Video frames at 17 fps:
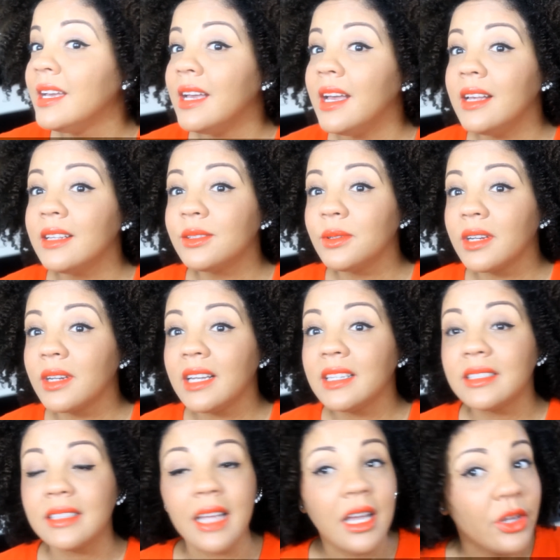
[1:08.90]
es un
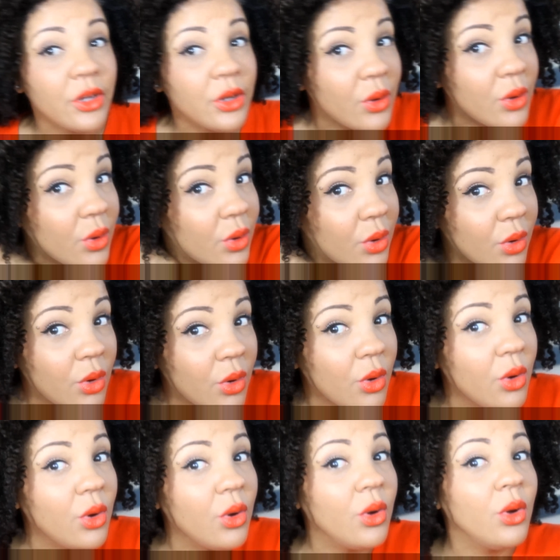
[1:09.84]

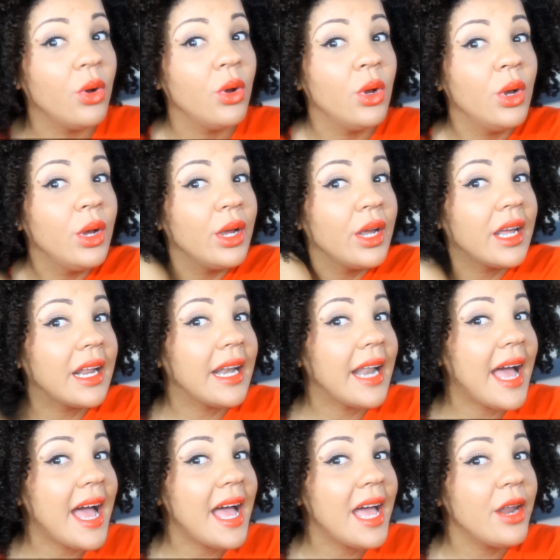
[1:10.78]
castaño
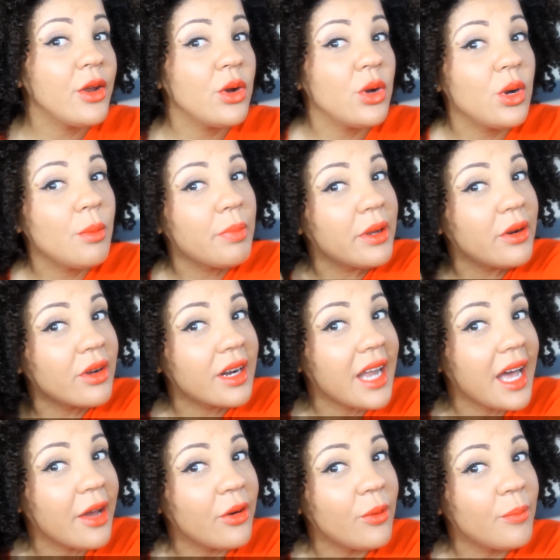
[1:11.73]
claro, pero
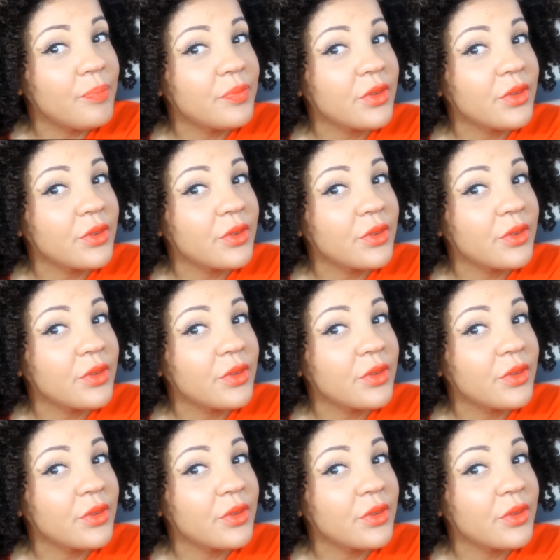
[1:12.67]
claro,